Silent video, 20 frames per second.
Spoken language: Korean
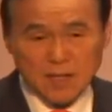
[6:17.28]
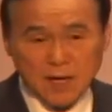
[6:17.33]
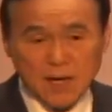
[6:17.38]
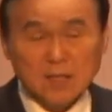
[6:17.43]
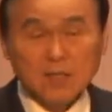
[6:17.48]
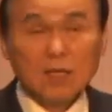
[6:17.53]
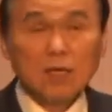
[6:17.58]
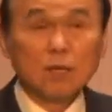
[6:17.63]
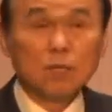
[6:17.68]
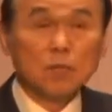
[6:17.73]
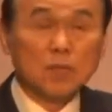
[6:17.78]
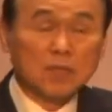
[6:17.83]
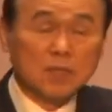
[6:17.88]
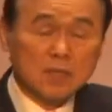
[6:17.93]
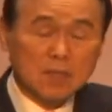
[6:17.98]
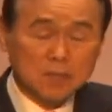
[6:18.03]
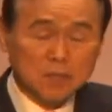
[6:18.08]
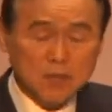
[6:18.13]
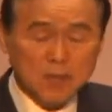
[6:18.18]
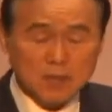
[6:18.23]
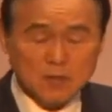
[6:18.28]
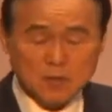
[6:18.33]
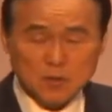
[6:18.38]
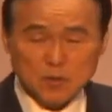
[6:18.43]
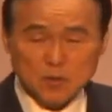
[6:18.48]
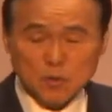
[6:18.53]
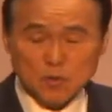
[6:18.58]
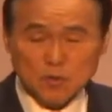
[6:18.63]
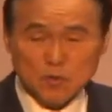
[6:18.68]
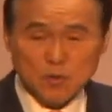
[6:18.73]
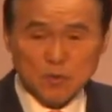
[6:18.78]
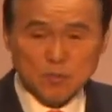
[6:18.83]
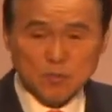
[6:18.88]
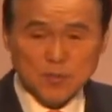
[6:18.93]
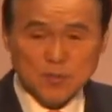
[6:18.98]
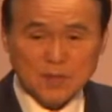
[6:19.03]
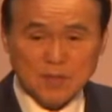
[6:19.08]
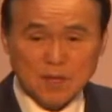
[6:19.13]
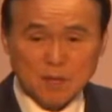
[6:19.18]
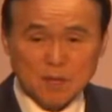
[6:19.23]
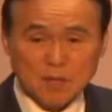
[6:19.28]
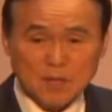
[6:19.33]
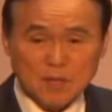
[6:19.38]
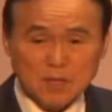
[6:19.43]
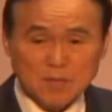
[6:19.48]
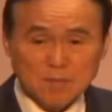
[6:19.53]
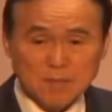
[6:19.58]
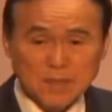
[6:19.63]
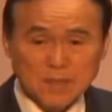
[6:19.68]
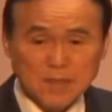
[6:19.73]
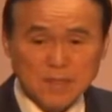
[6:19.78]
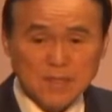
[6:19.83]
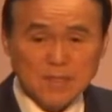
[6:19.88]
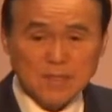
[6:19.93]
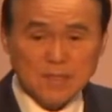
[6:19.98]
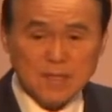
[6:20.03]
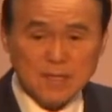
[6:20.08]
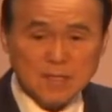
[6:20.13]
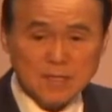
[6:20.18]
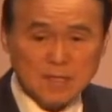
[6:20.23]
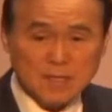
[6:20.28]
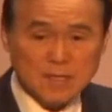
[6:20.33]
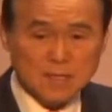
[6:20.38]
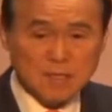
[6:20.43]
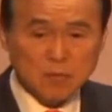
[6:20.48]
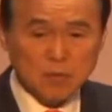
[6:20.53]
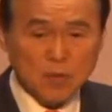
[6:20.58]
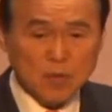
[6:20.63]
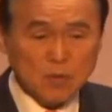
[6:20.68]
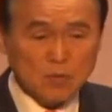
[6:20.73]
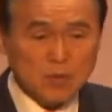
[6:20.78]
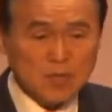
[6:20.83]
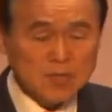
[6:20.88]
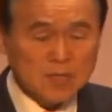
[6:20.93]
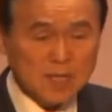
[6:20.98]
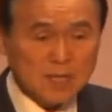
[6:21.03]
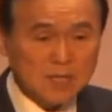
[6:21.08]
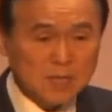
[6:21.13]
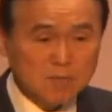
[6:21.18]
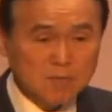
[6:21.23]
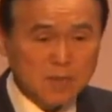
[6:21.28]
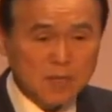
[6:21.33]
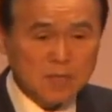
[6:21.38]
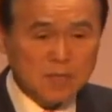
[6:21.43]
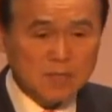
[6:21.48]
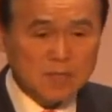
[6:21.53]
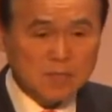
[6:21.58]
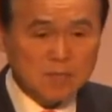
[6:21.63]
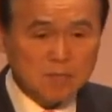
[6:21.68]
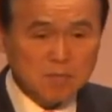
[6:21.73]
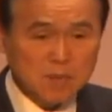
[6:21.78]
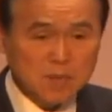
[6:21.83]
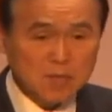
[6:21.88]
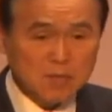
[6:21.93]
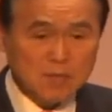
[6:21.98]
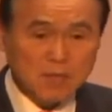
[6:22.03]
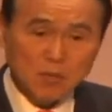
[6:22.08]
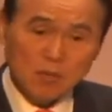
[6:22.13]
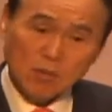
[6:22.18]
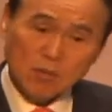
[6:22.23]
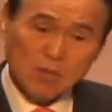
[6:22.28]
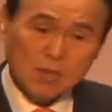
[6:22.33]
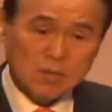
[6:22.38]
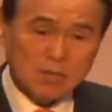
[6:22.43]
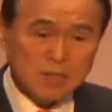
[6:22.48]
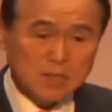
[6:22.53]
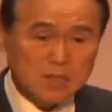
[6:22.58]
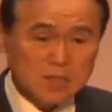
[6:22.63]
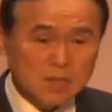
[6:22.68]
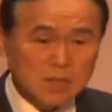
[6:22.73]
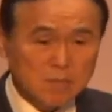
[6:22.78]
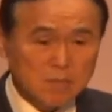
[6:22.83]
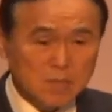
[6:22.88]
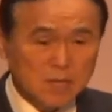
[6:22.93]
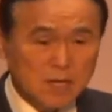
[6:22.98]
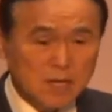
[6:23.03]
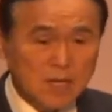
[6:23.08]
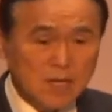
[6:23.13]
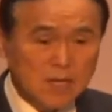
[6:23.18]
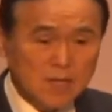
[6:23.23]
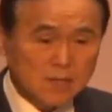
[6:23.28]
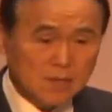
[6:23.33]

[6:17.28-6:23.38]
하늘의 병을 별은 총총 빛나고 있구만내 자신은 외롭기 짝이 없다는 것입니다. 그리고 걱정이 됩니다.